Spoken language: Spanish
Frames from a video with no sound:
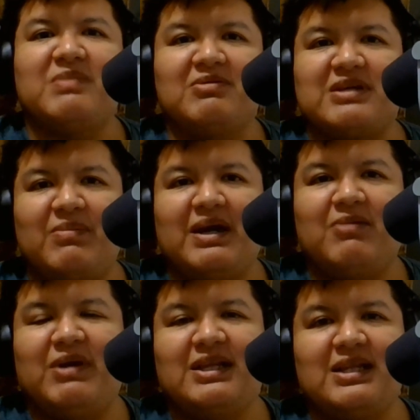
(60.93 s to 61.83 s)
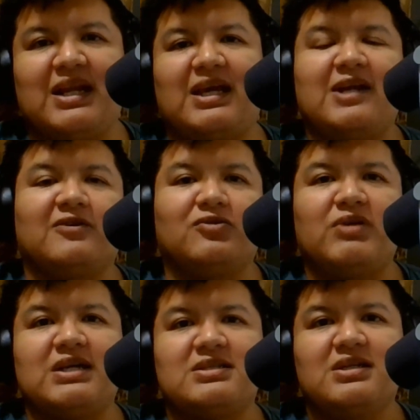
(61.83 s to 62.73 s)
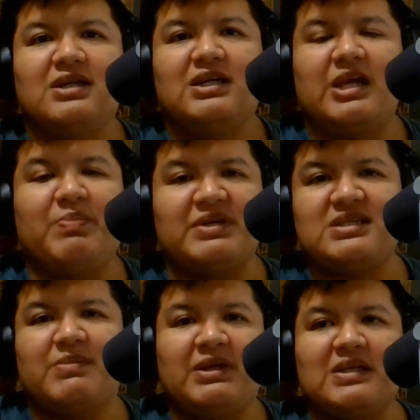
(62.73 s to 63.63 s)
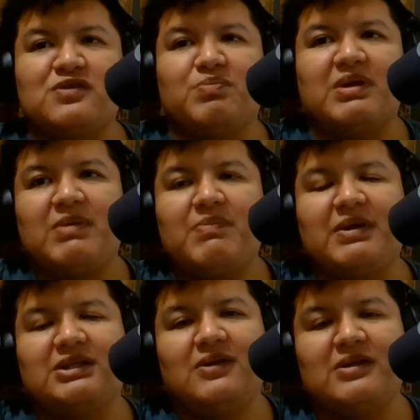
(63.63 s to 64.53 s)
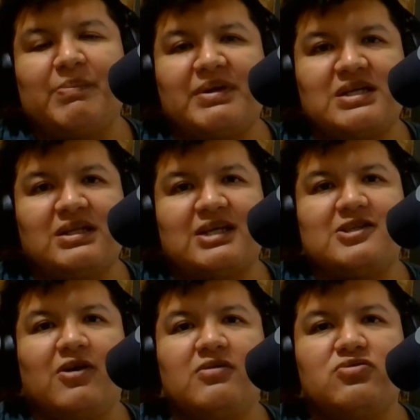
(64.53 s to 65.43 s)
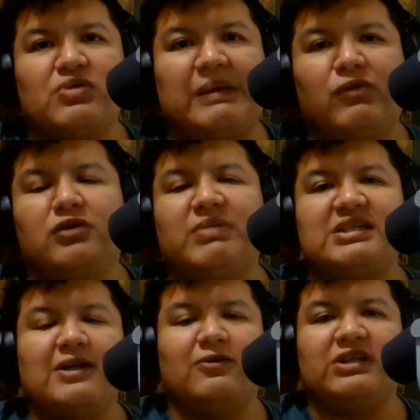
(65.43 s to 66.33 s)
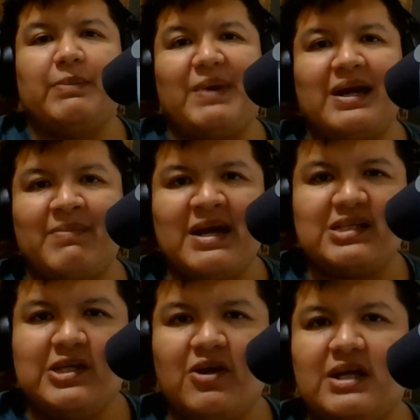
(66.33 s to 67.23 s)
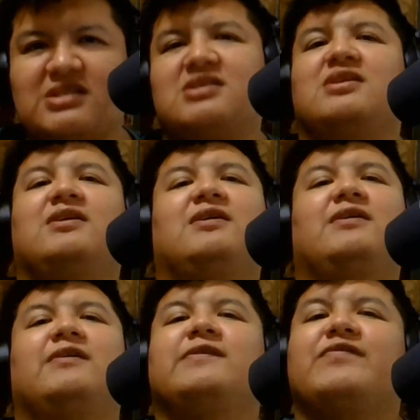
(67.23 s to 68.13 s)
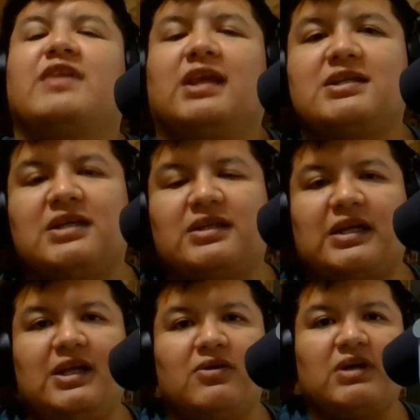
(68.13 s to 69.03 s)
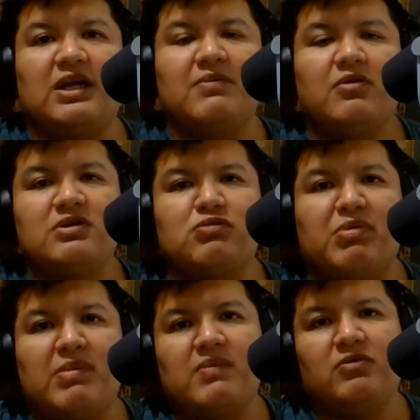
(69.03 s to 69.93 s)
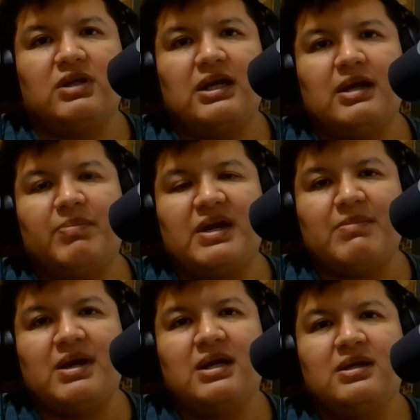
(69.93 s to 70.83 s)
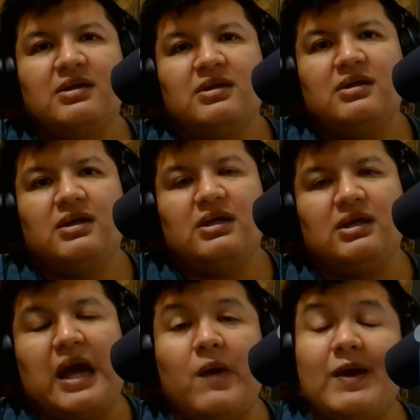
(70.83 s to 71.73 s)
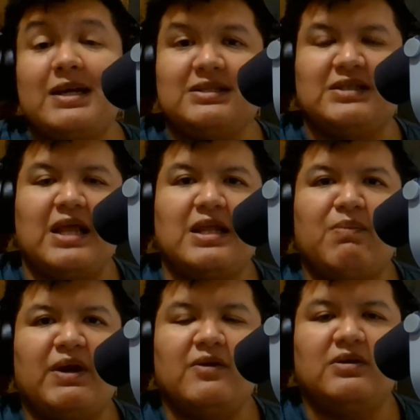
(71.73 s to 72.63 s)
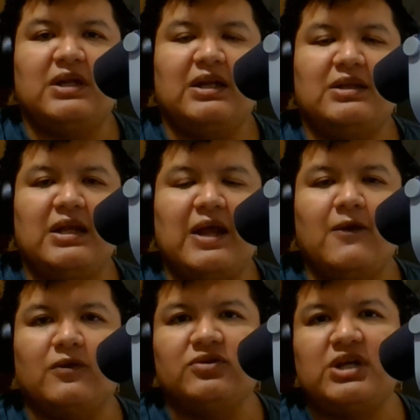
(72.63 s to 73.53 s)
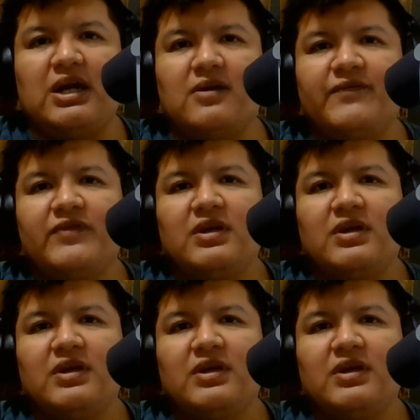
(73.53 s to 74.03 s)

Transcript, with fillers: o sea, va, a dirigir a Honduras. Y precisamente su primer partido de presentación, su debut va a ser contra Panamá, señores. Ese técnico que llevó a su primer mundial a Panamá. Eh, ahora estará del barrio del, lado contrario.